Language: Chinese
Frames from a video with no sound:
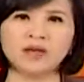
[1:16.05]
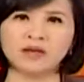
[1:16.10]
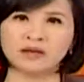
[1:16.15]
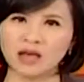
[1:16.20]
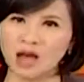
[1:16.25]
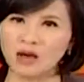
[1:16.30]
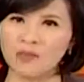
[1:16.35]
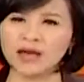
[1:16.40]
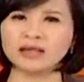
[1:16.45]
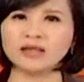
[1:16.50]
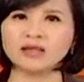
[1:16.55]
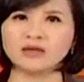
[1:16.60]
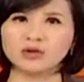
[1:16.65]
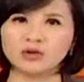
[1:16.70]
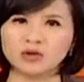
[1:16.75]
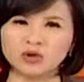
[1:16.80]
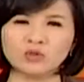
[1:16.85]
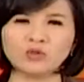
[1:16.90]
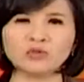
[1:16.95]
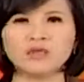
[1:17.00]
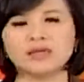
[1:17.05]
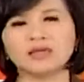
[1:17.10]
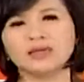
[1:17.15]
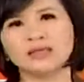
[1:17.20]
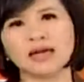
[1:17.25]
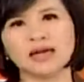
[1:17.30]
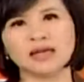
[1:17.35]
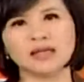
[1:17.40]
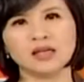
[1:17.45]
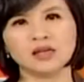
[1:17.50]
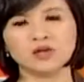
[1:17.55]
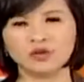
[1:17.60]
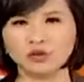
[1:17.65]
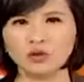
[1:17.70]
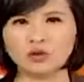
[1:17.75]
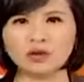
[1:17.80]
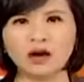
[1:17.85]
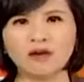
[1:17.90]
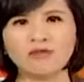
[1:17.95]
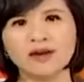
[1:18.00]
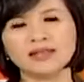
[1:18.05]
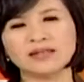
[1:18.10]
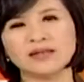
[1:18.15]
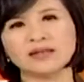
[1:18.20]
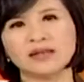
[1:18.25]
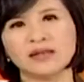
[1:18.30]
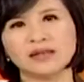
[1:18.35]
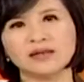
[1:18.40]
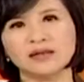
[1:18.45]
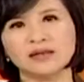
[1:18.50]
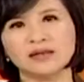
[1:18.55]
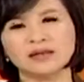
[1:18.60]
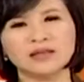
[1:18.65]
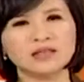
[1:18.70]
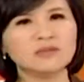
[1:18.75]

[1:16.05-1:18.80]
台湾的重点产业、重要发展产业。